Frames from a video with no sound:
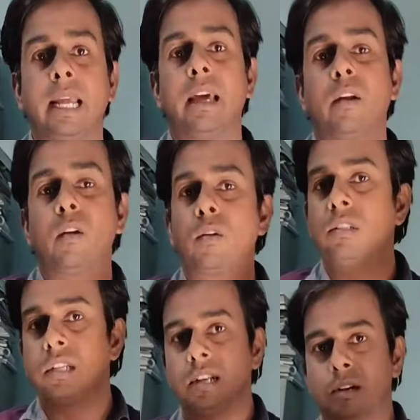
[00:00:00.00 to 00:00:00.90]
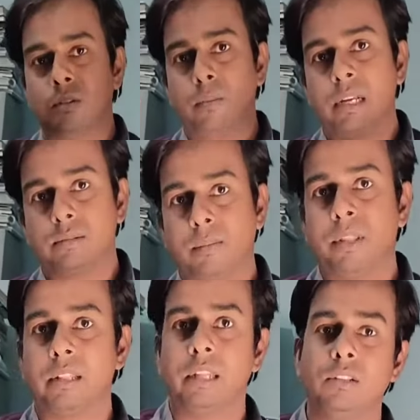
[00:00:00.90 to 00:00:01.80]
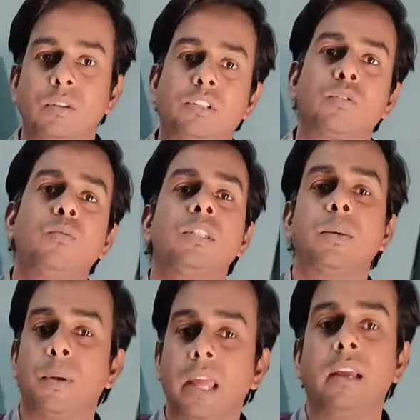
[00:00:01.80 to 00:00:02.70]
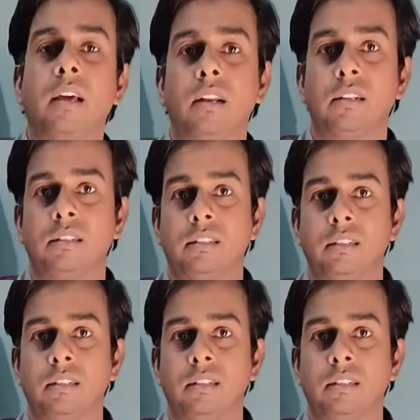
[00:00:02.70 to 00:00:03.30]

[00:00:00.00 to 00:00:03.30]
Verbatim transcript: रिटेलर और होलसेलर को मैक्सिमम देते हैं जो स्कूल में सप्लाई करें